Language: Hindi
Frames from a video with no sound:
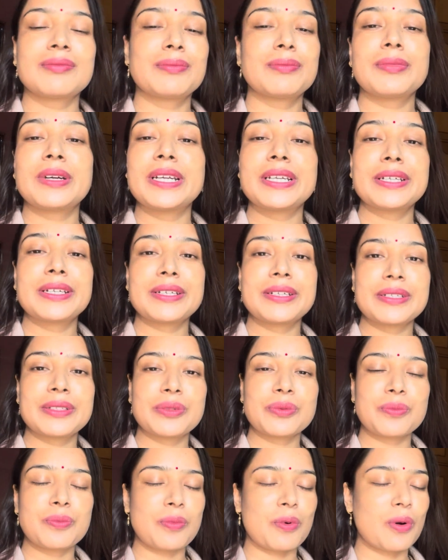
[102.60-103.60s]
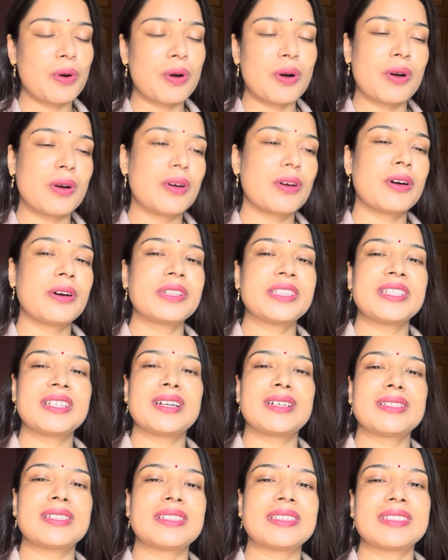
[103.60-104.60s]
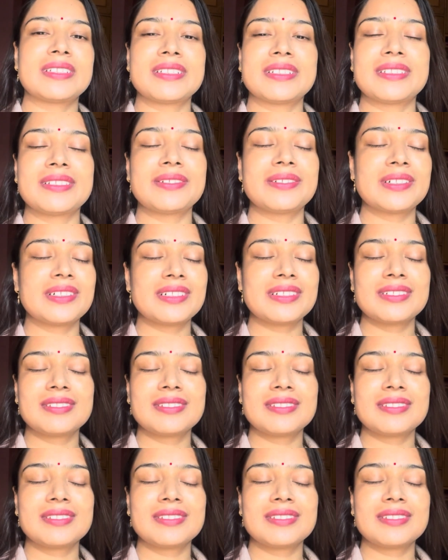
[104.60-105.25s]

मैं ये तो बहुत याद आती है दीवार